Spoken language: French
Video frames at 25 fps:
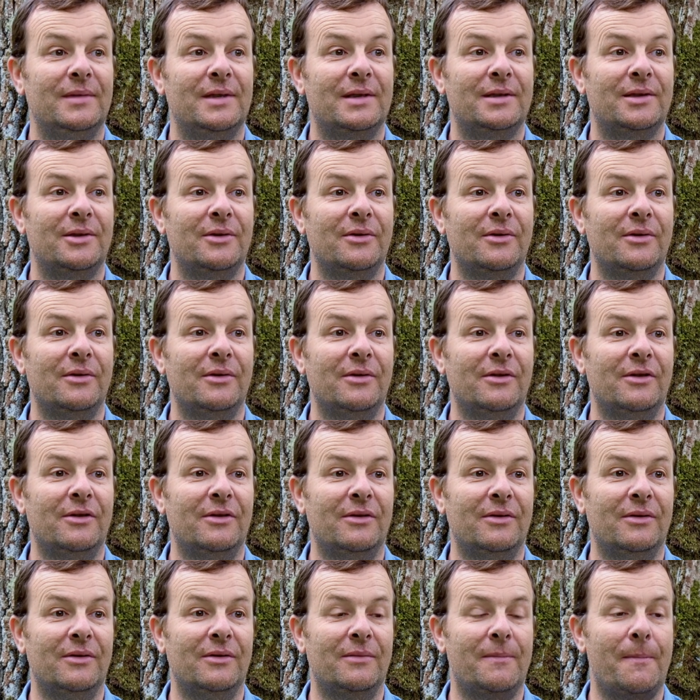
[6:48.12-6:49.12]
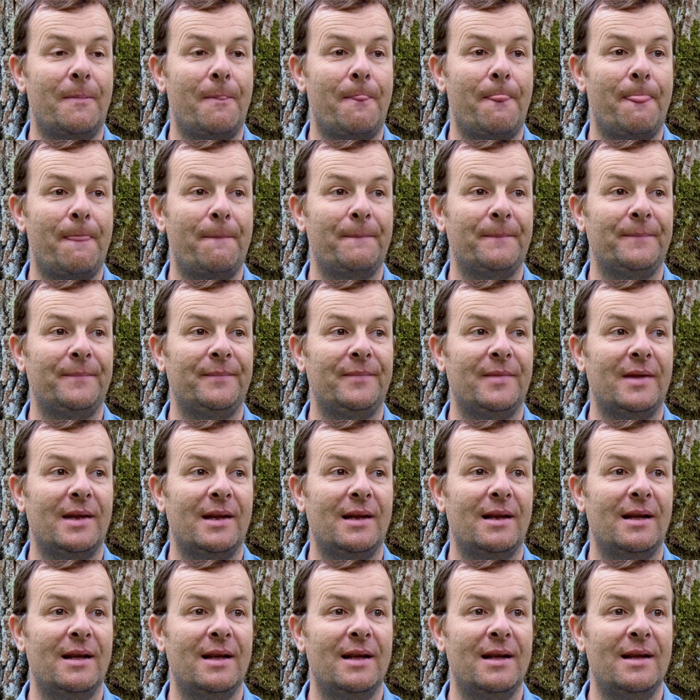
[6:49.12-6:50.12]
ce
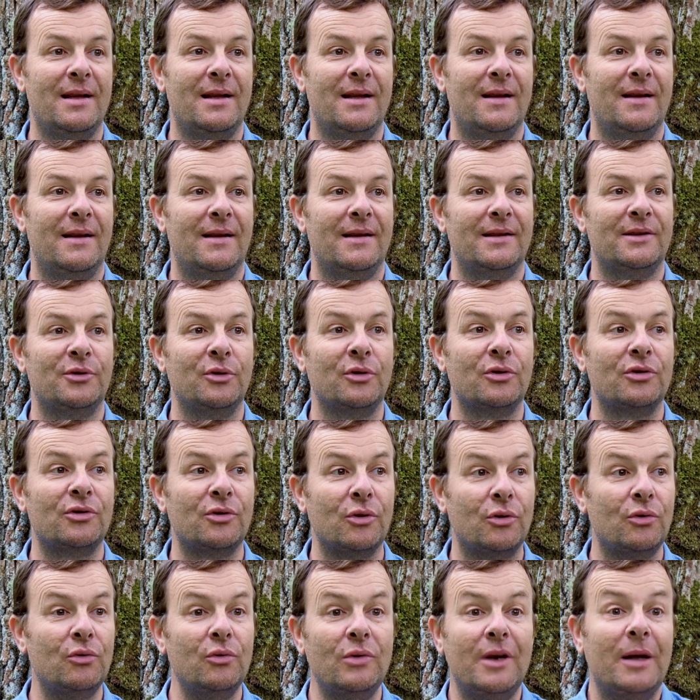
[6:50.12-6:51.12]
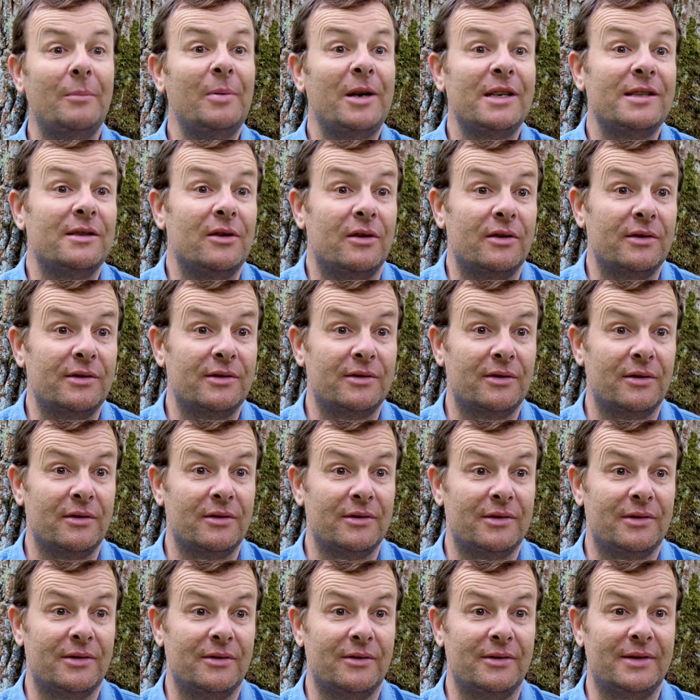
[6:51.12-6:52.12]
ce, goût de la présence,
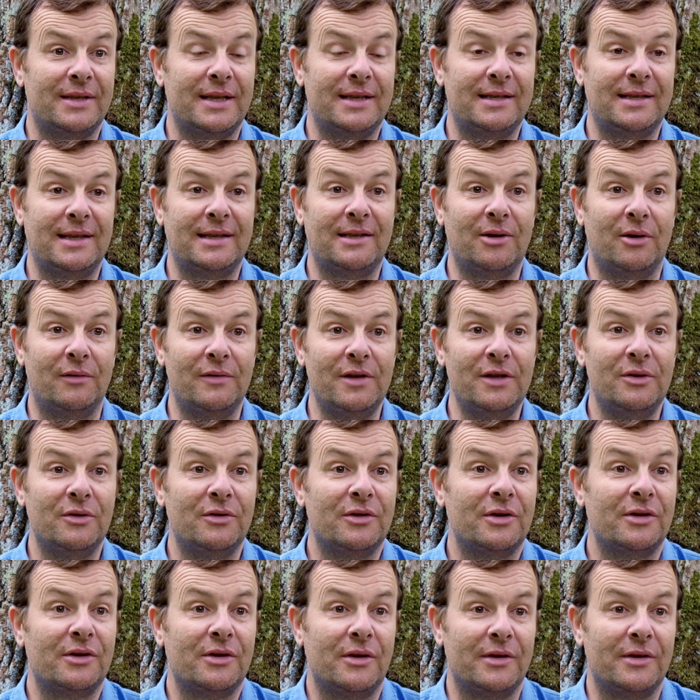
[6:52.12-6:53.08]
ce, cette envie de se